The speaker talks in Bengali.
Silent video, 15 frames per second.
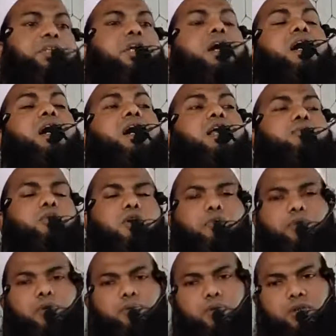বিশাল
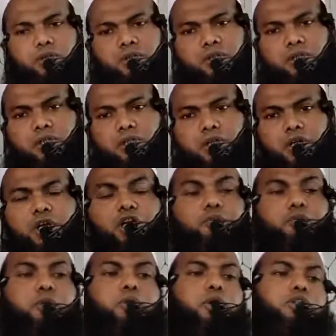বড় বিপদ এই
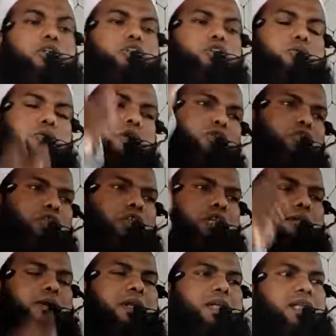বিপদের সময় যদি
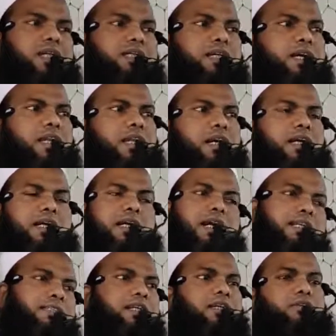আমার আল্লাহ তালা
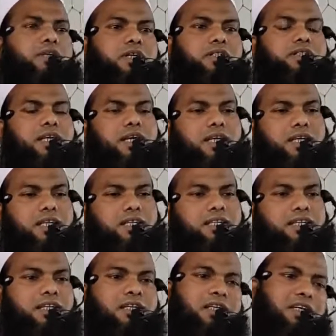গার্জিয়ান হয়ে যায়
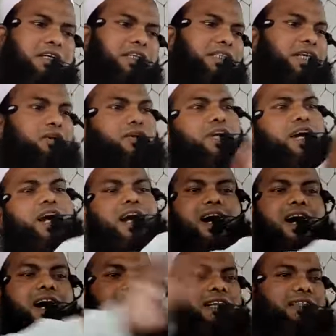তাহলে
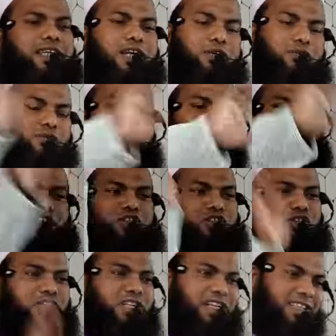আর তার কোনো
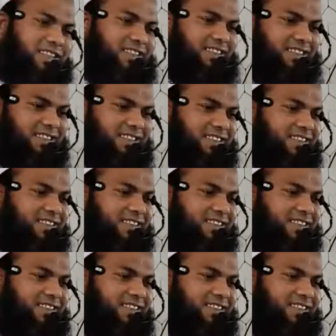টেনশন নাই